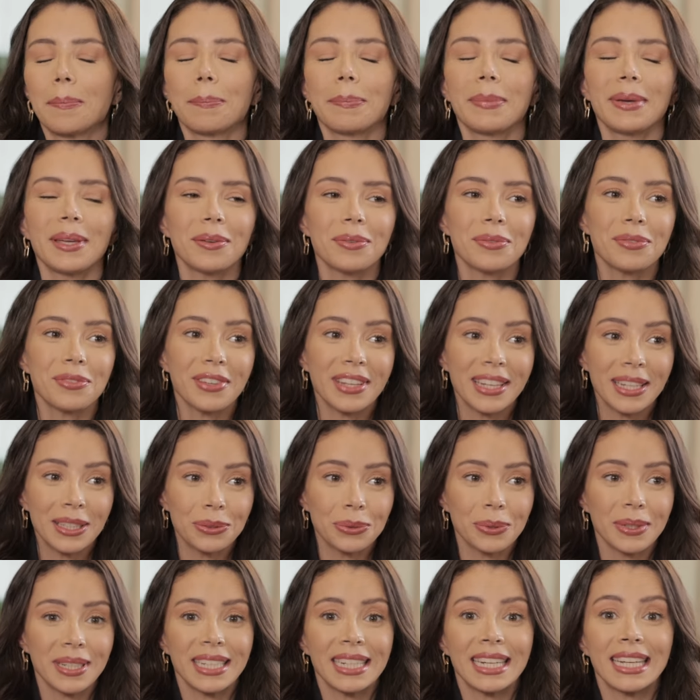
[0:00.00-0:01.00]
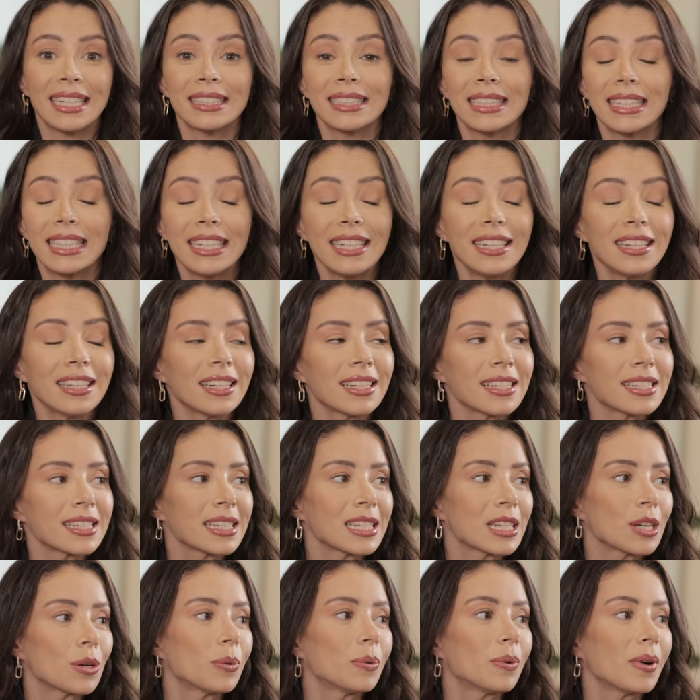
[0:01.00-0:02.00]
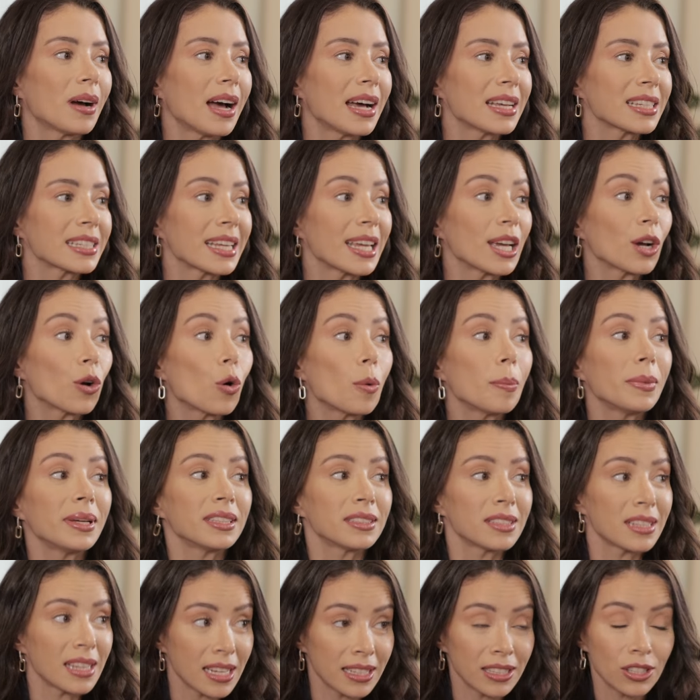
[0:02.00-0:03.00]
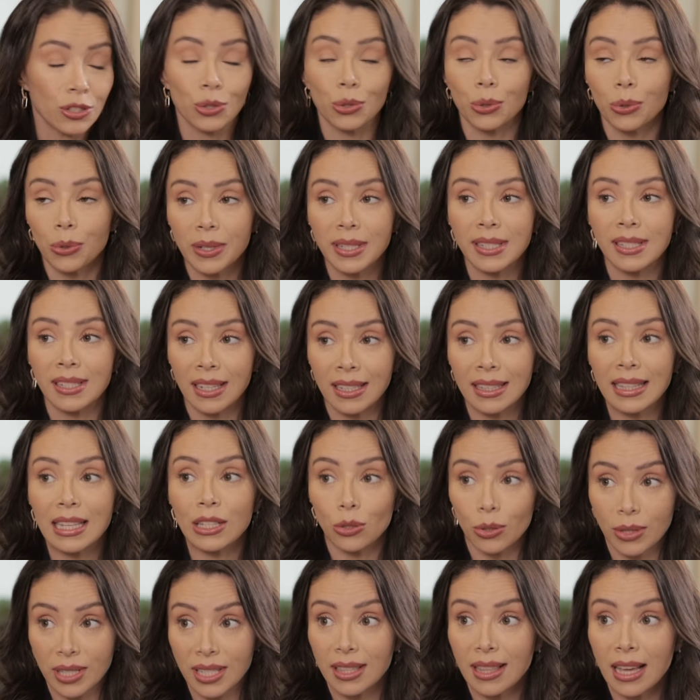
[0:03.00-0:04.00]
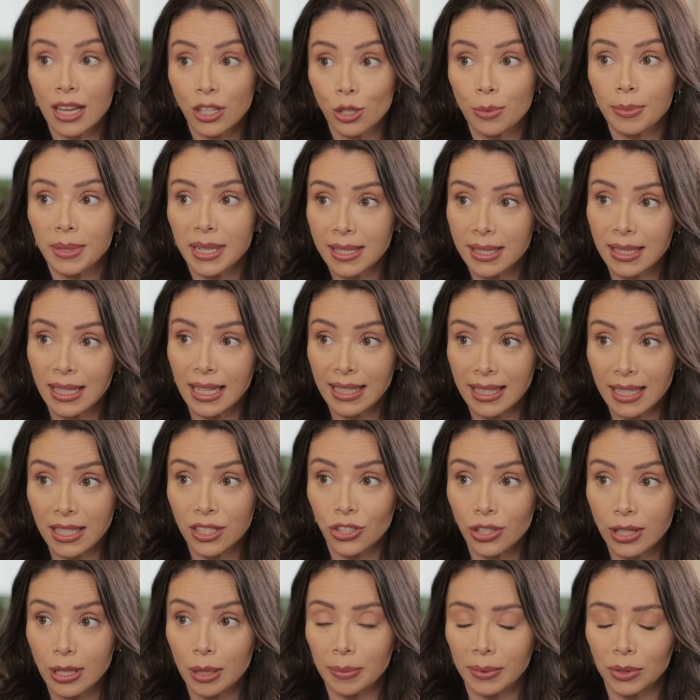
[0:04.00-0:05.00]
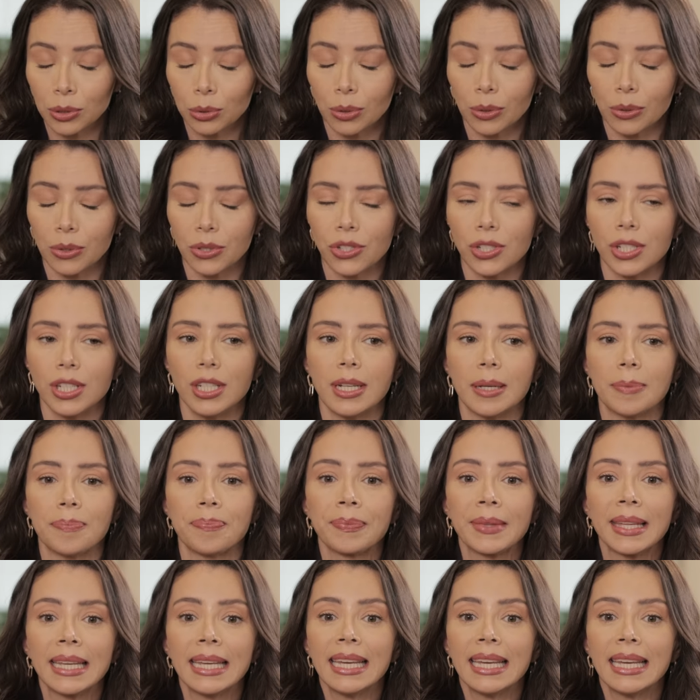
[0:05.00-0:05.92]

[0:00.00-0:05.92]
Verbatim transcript: Perfeito, Renata. Em relação às recomendações né, da Sociedade Brasileira de Dermatologia,